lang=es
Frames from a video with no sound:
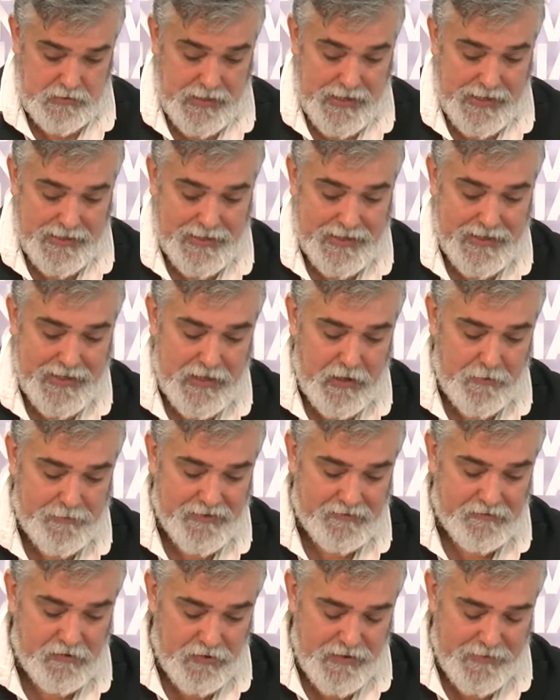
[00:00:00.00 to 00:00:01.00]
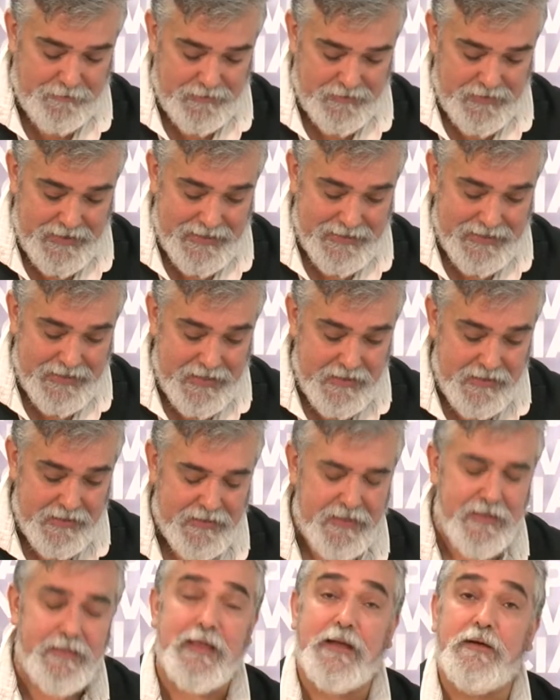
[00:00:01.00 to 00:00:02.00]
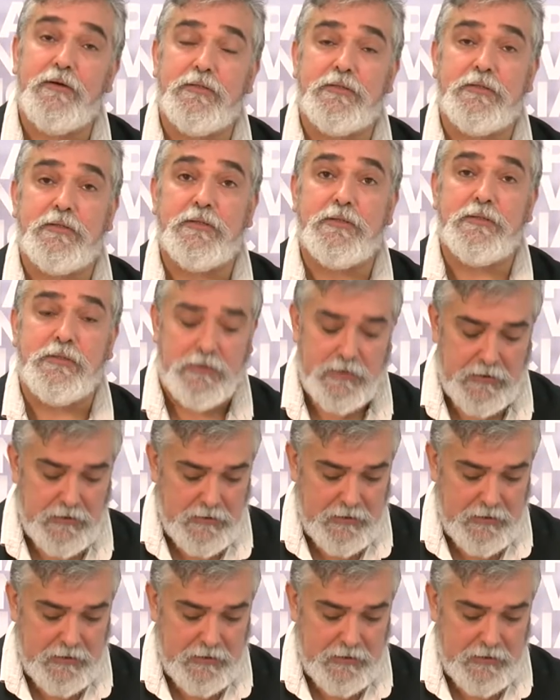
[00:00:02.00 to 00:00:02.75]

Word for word: Arranca la operación especial 15 de agosto